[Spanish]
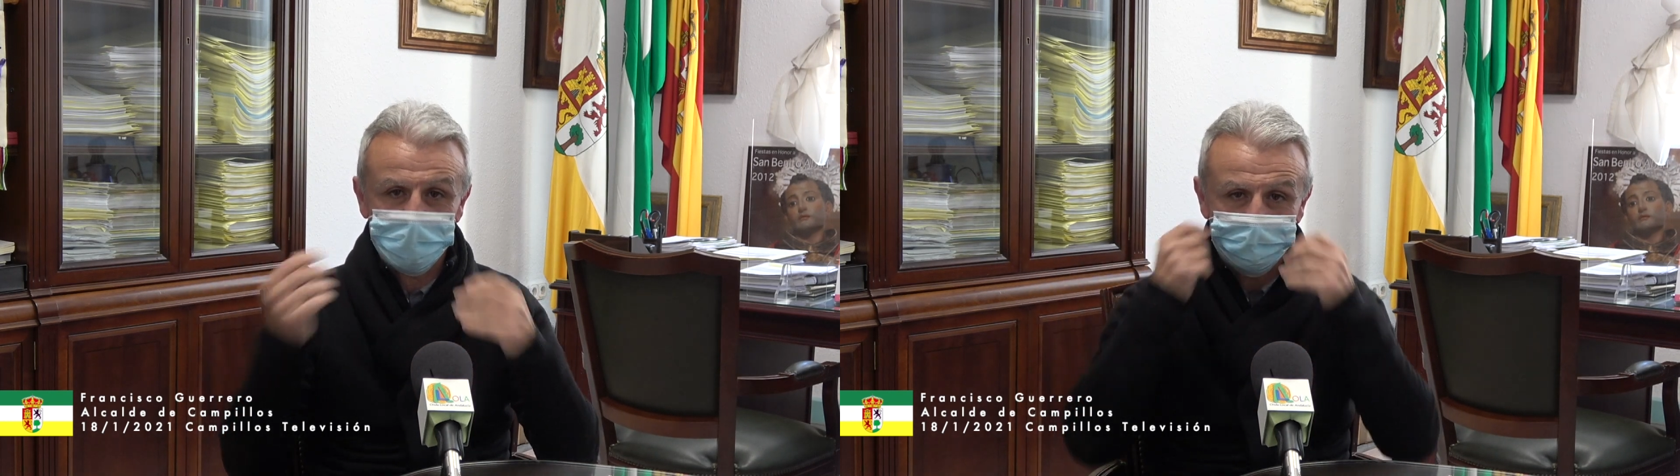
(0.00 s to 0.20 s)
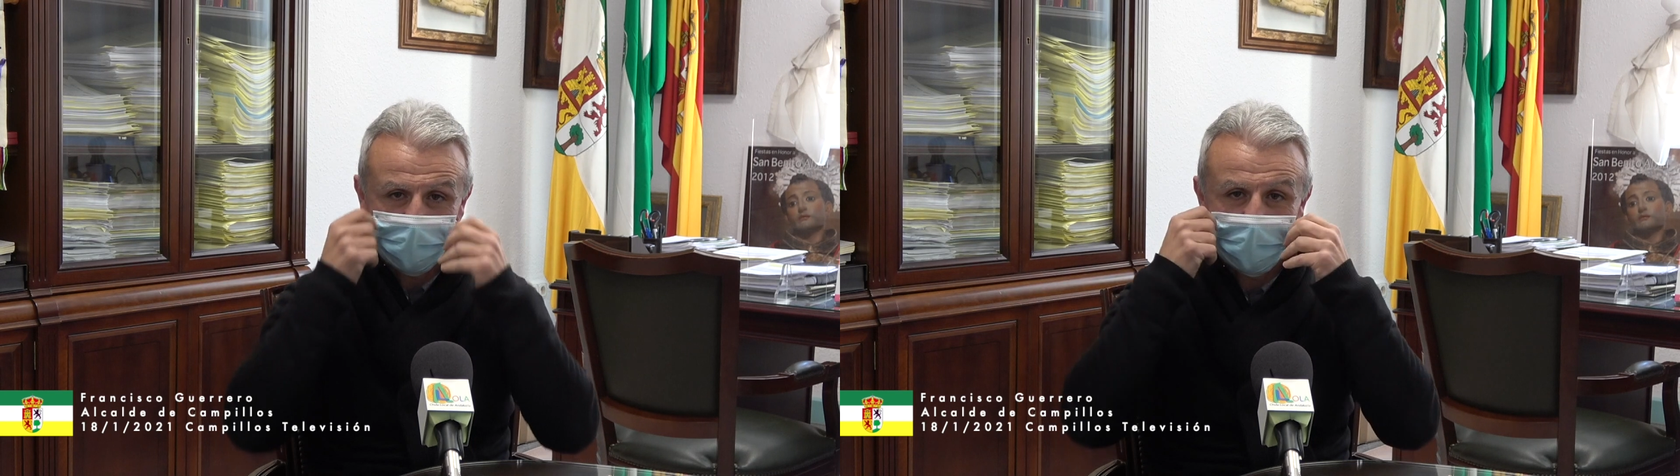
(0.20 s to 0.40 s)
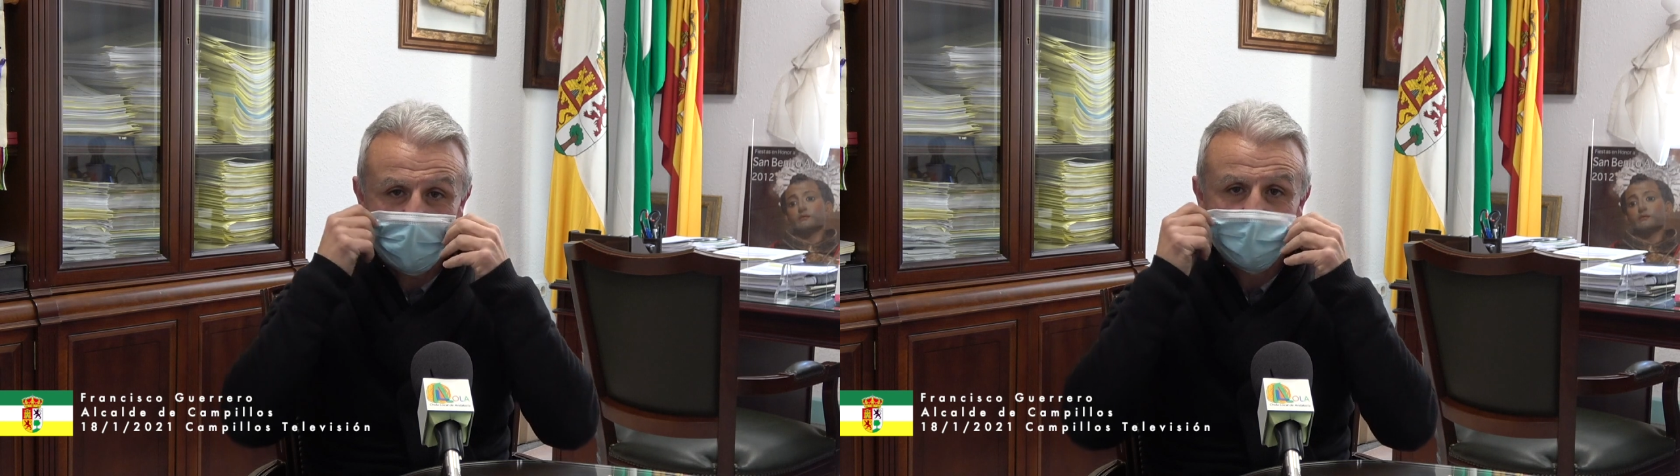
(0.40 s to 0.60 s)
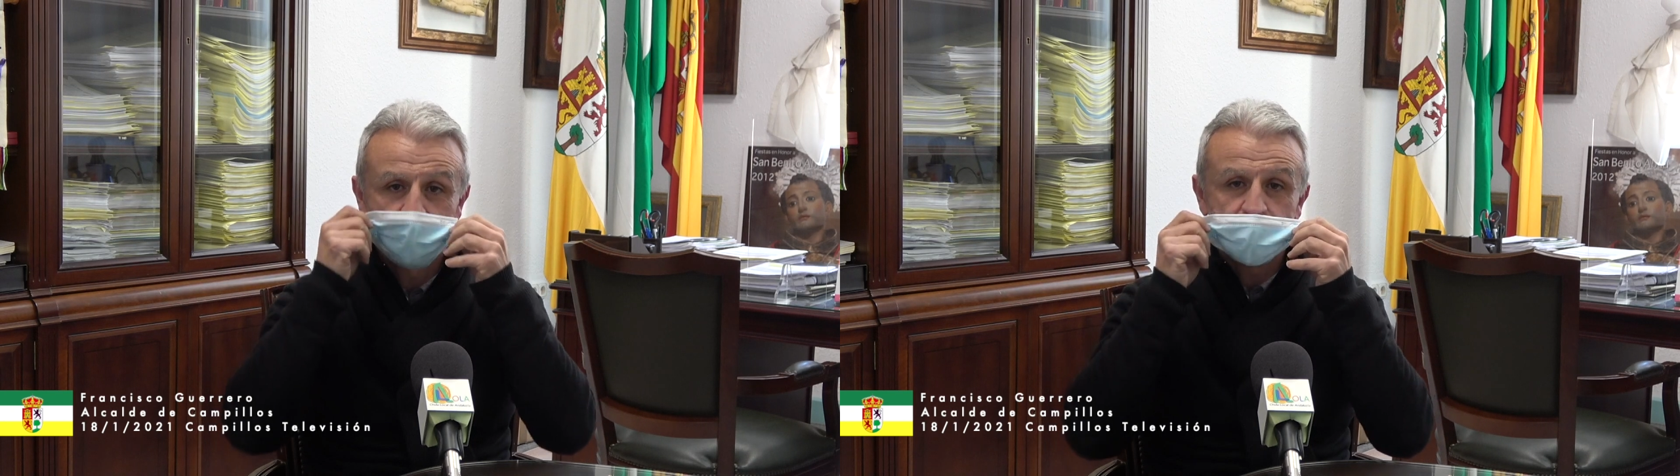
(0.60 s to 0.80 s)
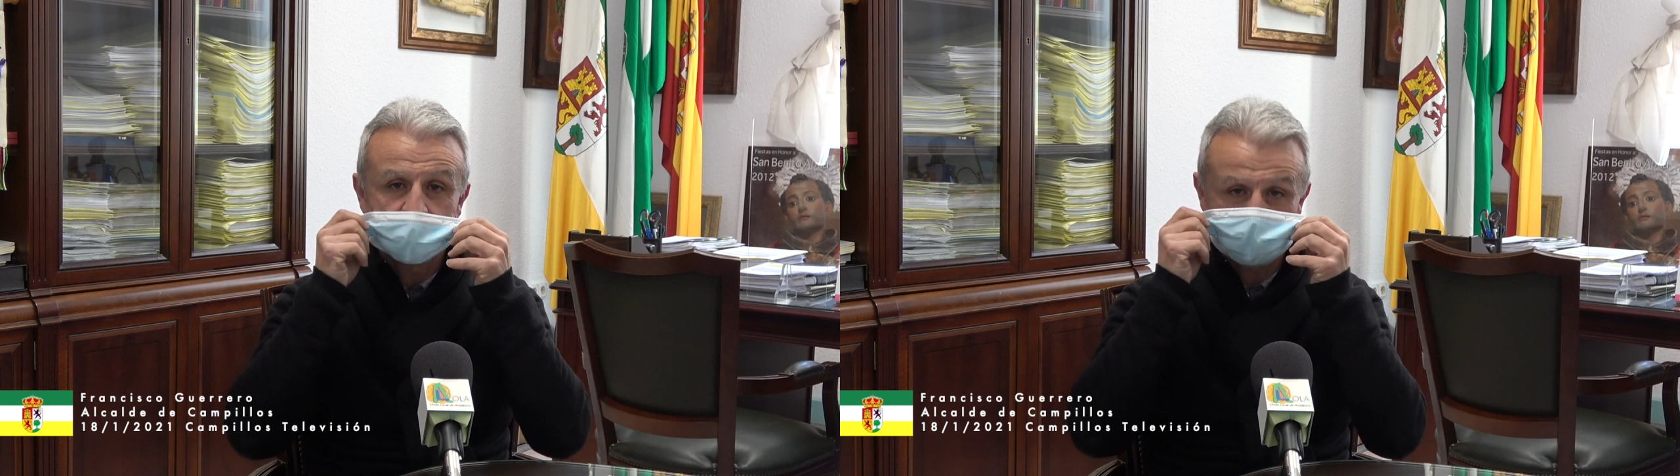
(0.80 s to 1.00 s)
pagar
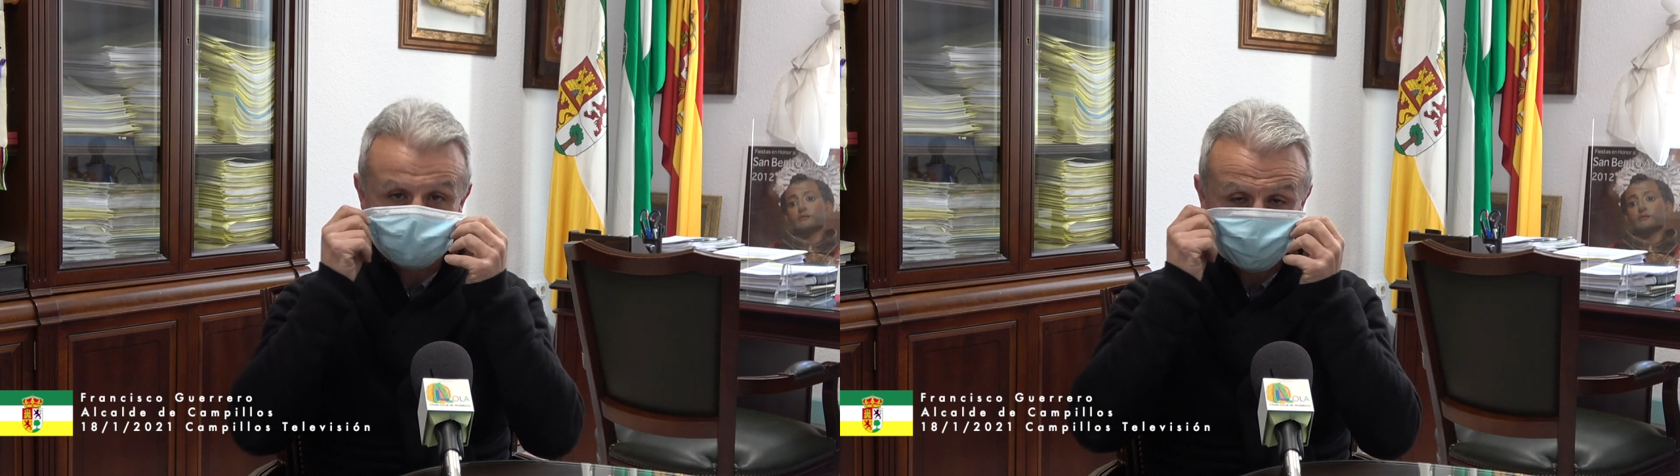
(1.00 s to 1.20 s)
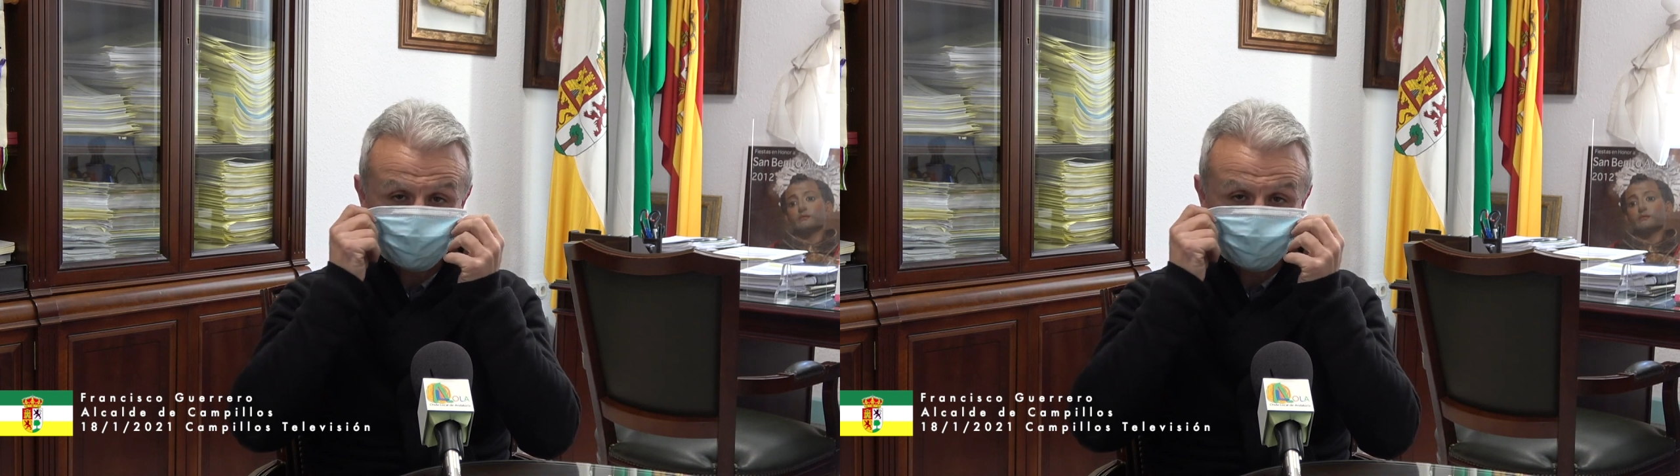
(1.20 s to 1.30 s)
ese precio.